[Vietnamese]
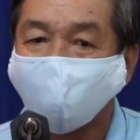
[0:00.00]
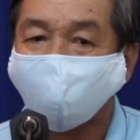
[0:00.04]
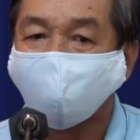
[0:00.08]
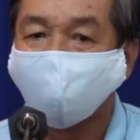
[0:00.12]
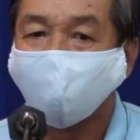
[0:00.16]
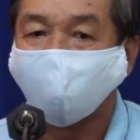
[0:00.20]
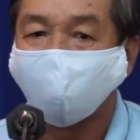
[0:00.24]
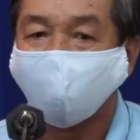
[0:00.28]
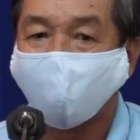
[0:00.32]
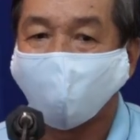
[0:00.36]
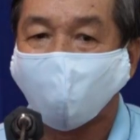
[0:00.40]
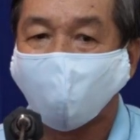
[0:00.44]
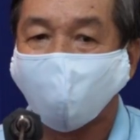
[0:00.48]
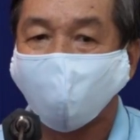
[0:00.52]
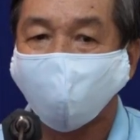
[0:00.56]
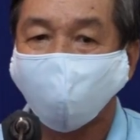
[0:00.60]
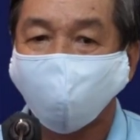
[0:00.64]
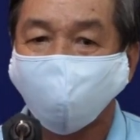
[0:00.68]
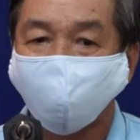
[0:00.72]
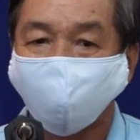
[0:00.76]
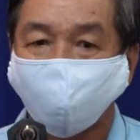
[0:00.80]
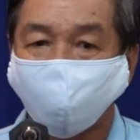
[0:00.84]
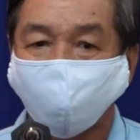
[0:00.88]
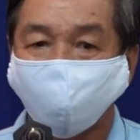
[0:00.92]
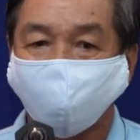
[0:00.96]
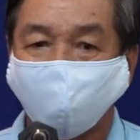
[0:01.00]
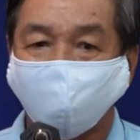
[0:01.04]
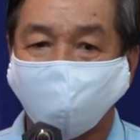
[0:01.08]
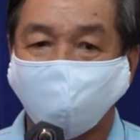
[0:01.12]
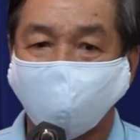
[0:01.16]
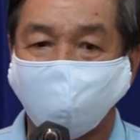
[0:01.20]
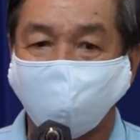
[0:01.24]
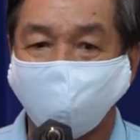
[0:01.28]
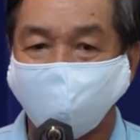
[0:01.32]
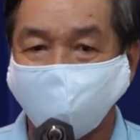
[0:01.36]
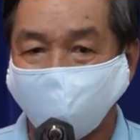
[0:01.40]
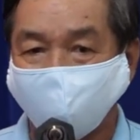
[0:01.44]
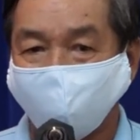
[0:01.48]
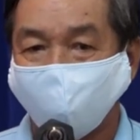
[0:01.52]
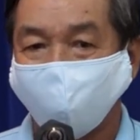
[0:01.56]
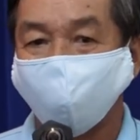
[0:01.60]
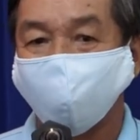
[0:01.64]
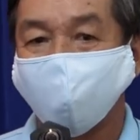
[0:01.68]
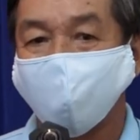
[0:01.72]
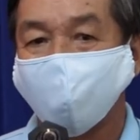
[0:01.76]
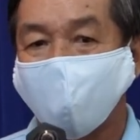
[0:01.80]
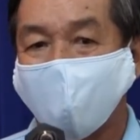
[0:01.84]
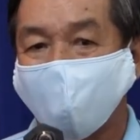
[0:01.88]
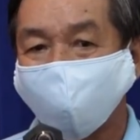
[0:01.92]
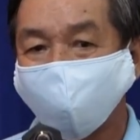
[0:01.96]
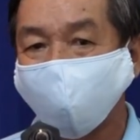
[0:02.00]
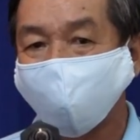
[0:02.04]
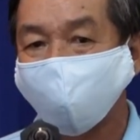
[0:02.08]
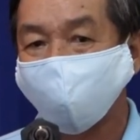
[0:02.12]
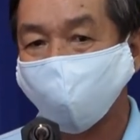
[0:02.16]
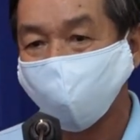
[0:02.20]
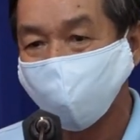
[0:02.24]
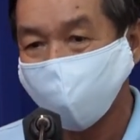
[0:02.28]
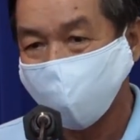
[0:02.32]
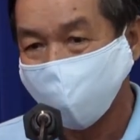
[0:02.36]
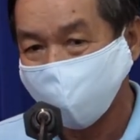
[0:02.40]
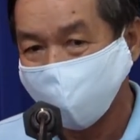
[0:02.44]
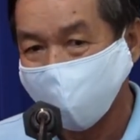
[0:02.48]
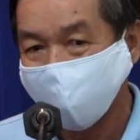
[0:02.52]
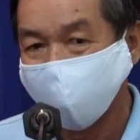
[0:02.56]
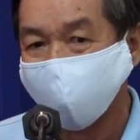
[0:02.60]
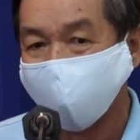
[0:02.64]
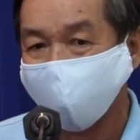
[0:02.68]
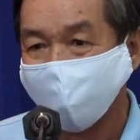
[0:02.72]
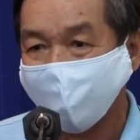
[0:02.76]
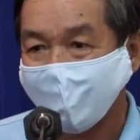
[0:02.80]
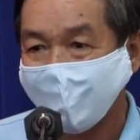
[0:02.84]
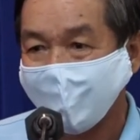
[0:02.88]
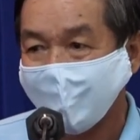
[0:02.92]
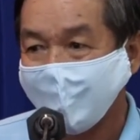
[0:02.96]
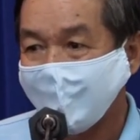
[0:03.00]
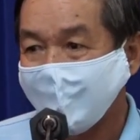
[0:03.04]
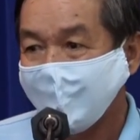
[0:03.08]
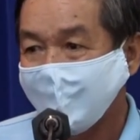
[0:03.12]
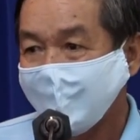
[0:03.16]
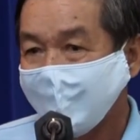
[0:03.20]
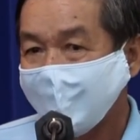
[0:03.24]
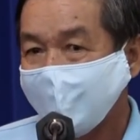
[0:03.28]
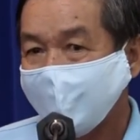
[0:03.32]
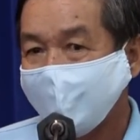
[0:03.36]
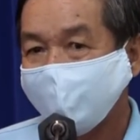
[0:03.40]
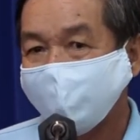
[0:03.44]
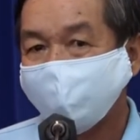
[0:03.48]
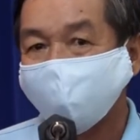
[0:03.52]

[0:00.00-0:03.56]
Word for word: liên tục qua từng năm, nhà báo đều xuất sắc ghi tên mình trong các giải